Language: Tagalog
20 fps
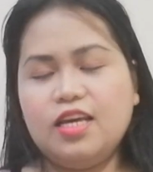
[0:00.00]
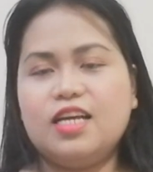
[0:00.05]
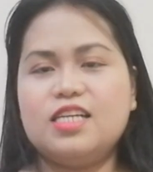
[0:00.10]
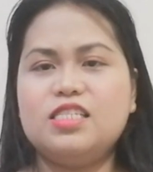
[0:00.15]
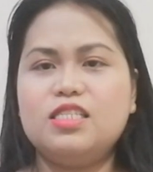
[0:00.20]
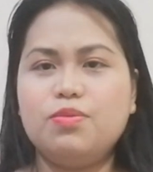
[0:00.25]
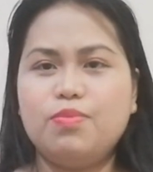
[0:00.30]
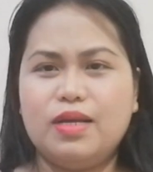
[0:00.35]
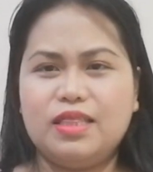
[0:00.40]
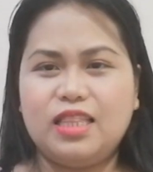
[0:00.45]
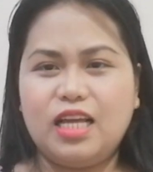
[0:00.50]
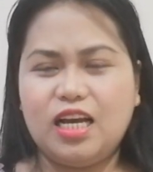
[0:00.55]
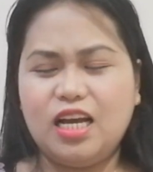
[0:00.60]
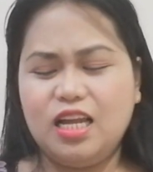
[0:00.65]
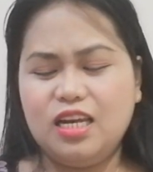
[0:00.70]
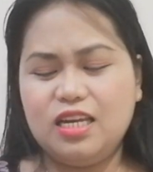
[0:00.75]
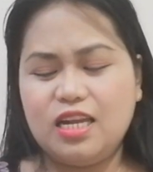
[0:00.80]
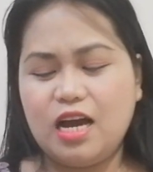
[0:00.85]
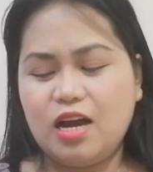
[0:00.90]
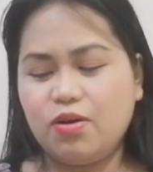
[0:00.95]
kasi
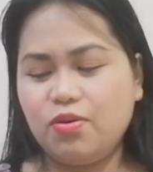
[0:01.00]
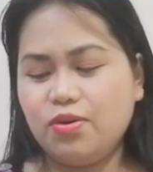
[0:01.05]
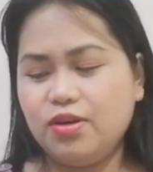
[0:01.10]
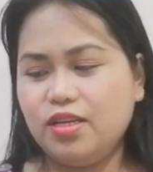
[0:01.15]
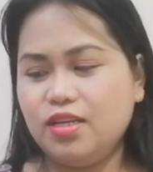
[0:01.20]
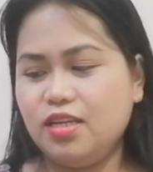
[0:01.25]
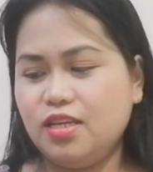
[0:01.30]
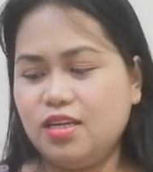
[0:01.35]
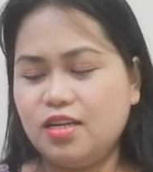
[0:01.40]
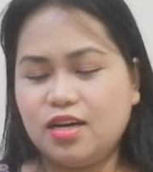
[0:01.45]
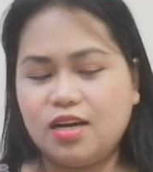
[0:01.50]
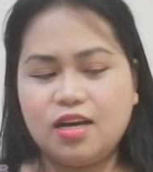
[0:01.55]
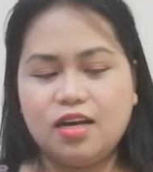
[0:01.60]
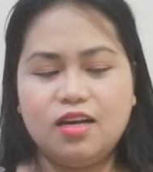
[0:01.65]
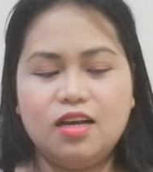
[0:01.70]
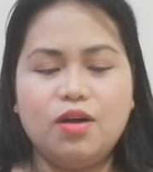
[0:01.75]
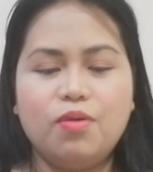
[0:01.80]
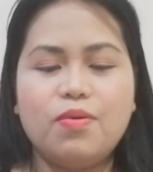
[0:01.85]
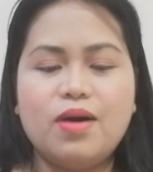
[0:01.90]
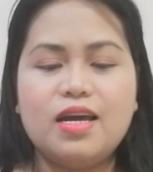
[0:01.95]
matagal na ako hindi
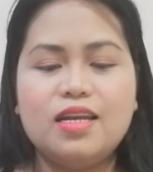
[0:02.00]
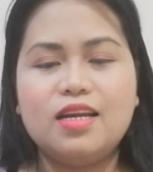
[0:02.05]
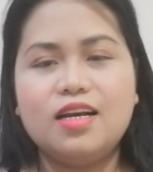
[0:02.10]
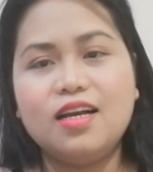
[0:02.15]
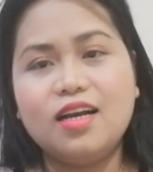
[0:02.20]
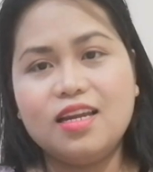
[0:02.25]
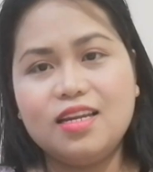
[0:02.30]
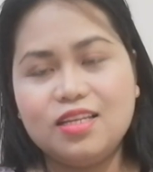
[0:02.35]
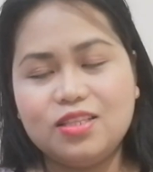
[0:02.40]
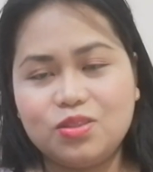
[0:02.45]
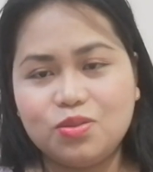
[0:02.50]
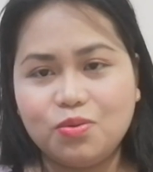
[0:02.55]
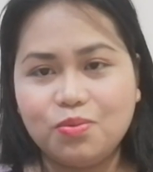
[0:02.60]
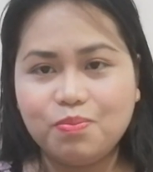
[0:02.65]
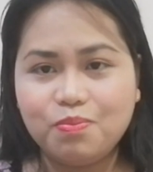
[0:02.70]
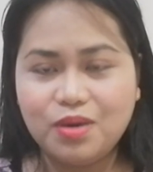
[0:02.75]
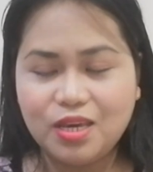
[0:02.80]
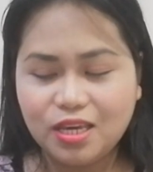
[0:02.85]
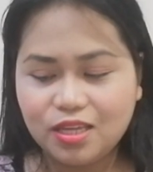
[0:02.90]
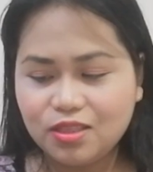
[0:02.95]
nakagawa ng
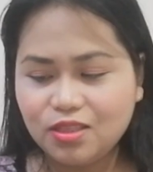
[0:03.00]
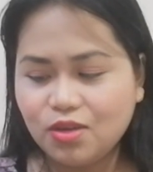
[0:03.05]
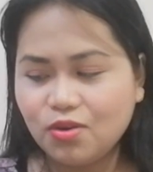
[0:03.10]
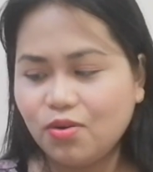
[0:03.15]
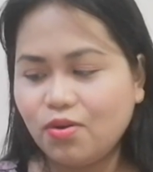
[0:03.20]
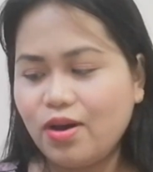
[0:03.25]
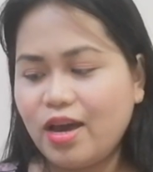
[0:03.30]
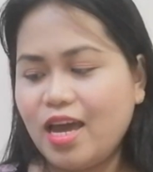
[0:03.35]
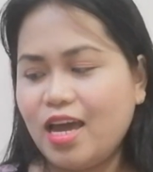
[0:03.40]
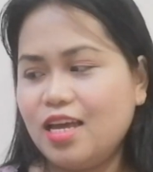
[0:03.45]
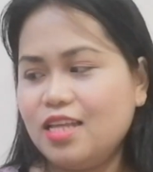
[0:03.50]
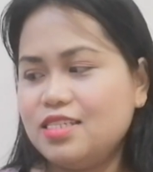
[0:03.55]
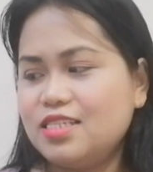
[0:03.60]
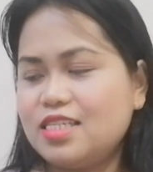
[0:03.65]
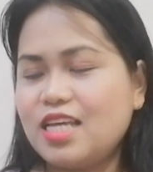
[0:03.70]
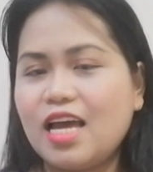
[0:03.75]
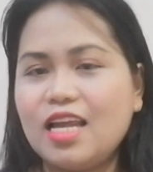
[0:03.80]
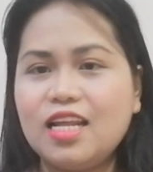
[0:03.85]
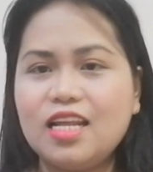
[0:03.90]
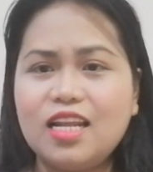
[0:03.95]
ganitong video and
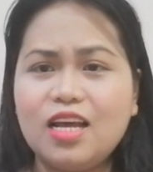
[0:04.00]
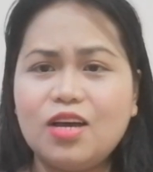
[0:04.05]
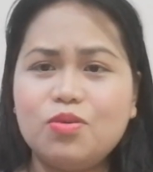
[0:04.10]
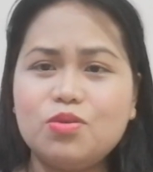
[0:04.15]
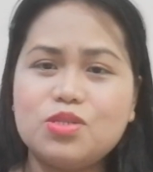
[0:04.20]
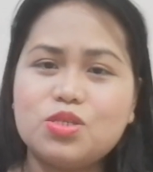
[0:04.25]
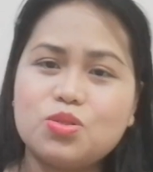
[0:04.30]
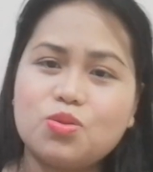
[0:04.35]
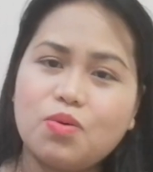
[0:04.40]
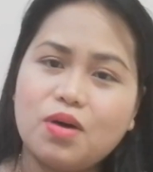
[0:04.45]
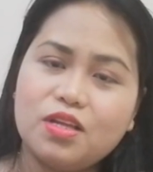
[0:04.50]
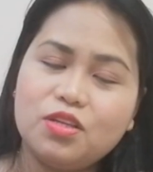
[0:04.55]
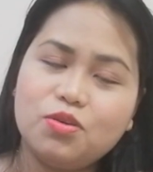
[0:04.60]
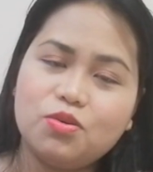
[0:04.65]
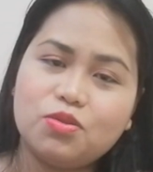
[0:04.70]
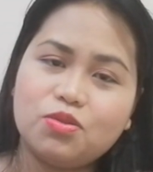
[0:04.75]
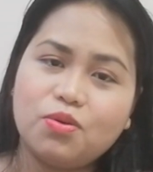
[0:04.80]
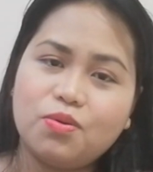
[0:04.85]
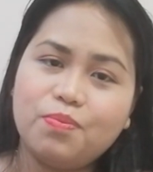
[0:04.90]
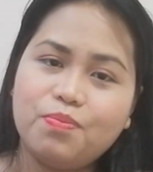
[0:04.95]
sana nagustuhan
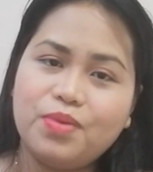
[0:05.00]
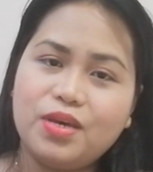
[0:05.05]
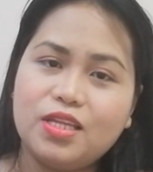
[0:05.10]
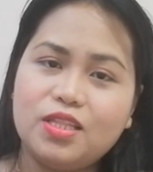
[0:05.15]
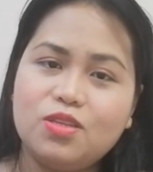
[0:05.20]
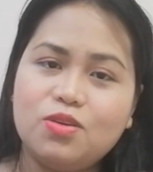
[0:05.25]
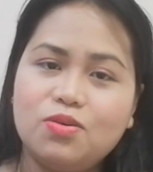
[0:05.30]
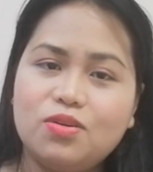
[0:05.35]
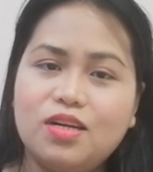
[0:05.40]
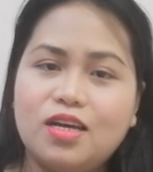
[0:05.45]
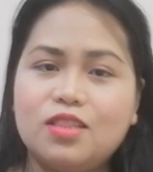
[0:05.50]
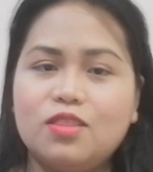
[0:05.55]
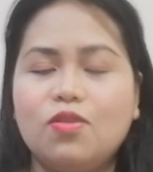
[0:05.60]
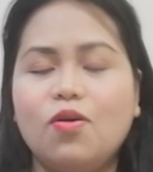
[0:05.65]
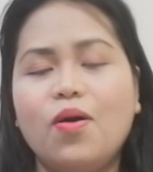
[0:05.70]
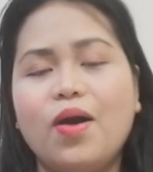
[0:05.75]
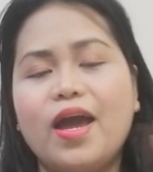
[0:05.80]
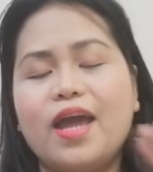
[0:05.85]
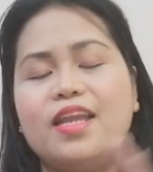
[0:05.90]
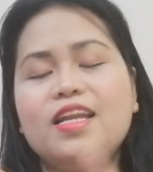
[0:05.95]
nyo tong video na
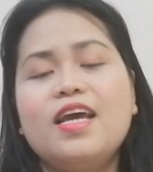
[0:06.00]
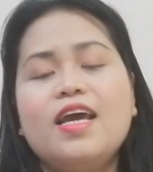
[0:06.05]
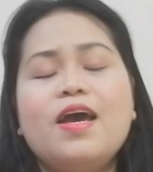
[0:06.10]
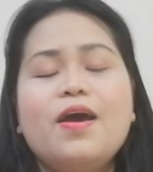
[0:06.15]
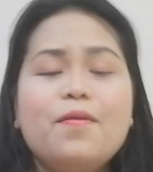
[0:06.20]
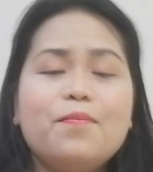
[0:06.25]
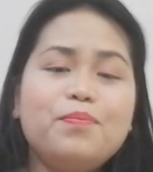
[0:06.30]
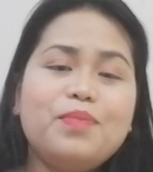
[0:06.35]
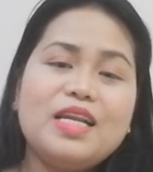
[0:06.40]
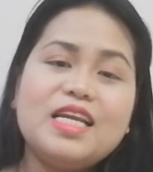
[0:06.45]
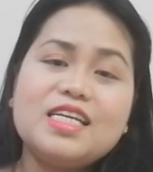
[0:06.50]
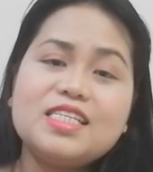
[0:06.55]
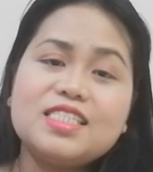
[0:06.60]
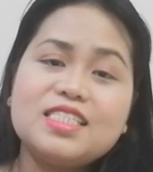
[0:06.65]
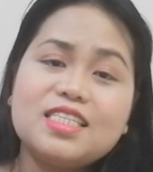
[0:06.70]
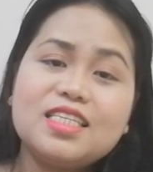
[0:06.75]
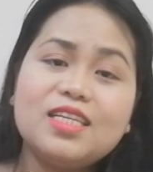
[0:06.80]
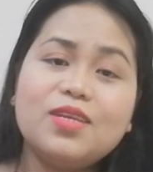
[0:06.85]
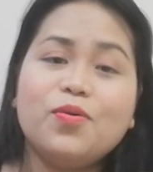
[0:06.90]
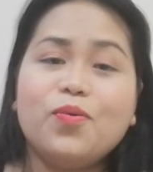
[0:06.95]
to and
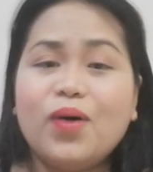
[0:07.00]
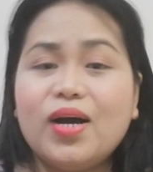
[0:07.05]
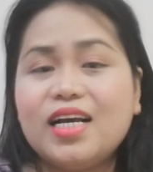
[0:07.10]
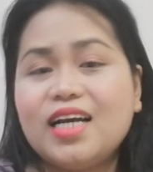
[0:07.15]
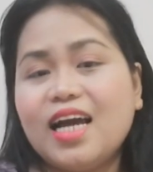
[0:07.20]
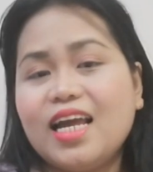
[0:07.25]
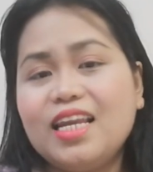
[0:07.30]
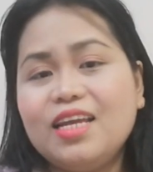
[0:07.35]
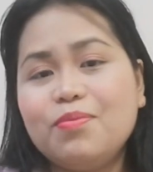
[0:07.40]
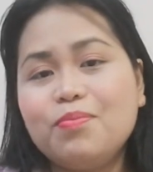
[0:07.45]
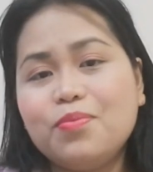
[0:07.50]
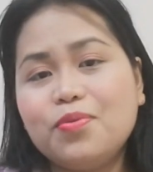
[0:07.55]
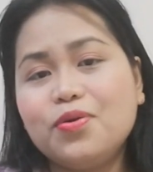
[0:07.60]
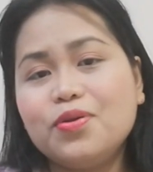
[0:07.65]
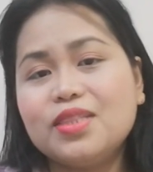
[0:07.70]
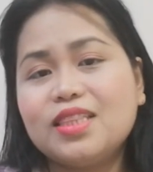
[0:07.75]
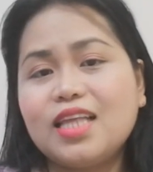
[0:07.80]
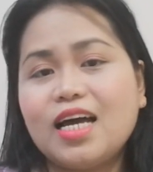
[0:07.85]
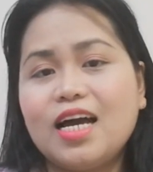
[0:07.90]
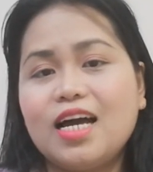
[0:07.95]
please huwag
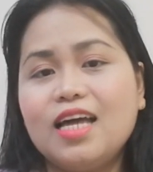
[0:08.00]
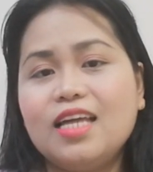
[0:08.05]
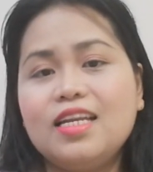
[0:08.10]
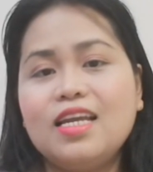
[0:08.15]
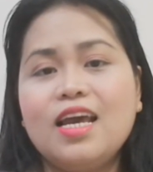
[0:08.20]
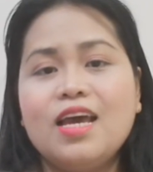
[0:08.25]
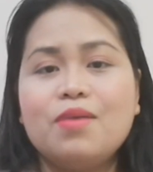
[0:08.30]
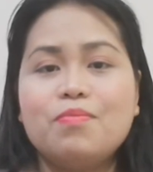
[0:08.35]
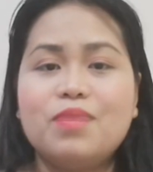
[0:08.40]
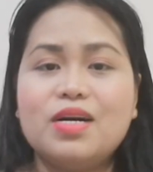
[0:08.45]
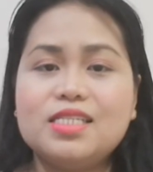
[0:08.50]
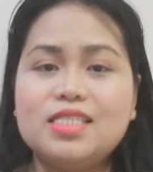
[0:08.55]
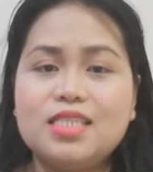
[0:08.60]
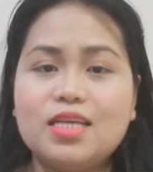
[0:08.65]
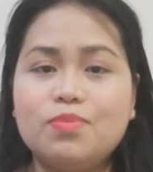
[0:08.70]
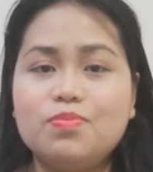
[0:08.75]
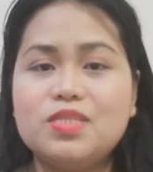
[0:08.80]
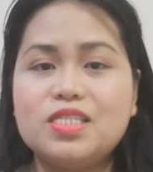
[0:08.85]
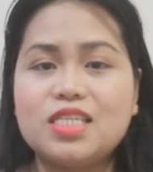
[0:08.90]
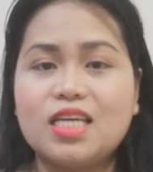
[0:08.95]
kalimutan
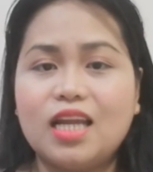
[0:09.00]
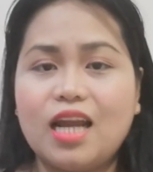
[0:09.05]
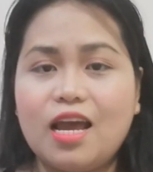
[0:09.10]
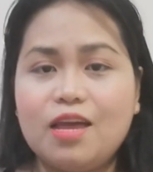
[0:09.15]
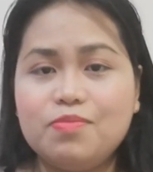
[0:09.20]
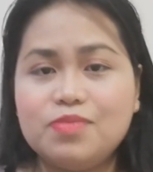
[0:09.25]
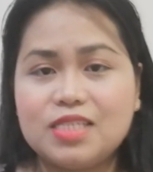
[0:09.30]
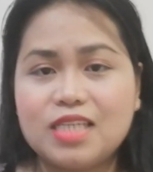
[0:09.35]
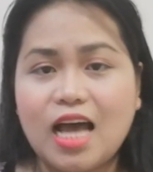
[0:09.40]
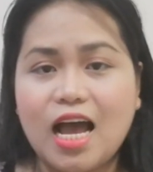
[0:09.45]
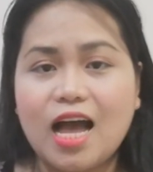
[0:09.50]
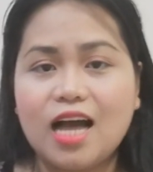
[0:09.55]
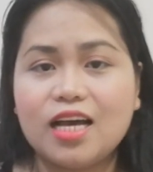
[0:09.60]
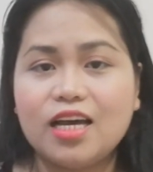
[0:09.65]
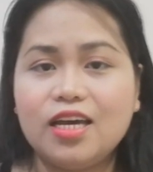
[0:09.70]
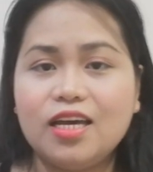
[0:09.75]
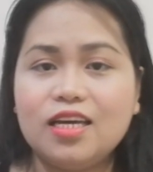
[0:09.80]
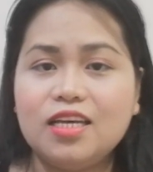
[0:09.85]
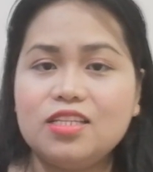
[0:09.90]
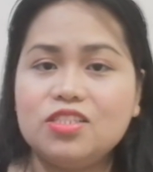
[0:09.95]
mag-subscribe sa
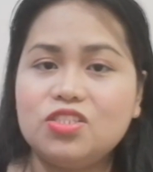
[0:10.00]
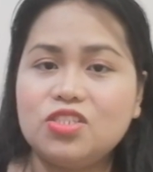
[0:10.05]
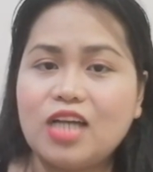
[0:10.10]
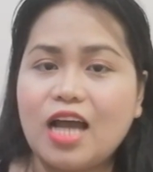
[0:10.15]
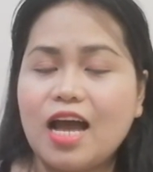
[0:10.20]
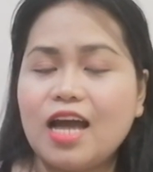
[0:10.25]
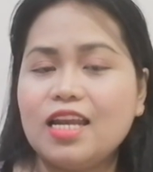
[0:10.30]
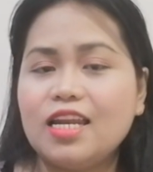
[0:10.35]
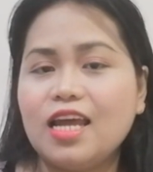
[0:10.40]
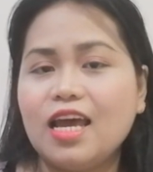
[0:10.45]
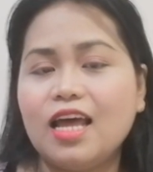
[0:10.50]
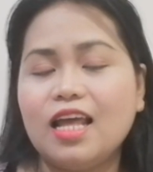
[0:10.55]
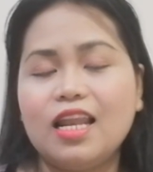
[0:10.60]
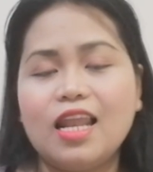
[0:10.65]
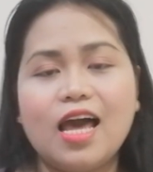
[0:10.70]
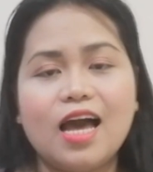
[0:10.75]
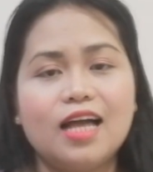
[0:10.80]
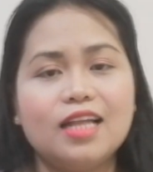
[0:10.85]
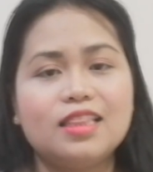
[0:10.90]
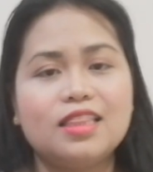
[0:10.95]
aking channel
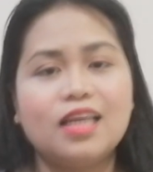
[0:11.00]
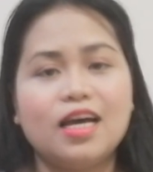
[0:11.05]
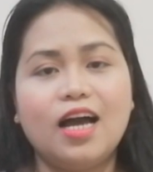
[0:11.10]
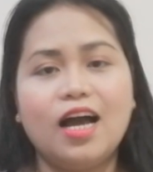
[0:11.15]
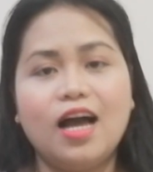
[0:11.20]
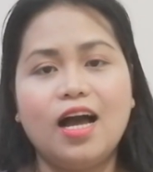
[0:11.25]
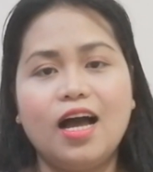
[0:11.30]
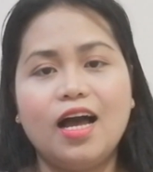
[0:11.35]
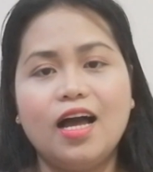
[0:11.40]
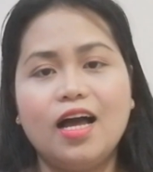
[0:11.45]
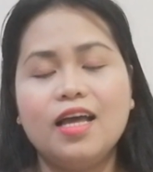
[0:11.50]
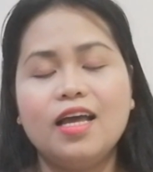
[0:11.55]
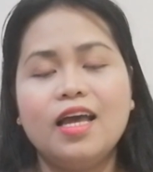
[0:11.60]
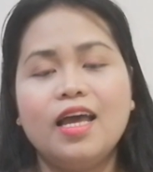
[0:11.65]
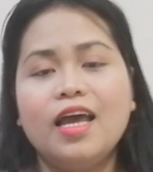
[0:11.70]
at uh,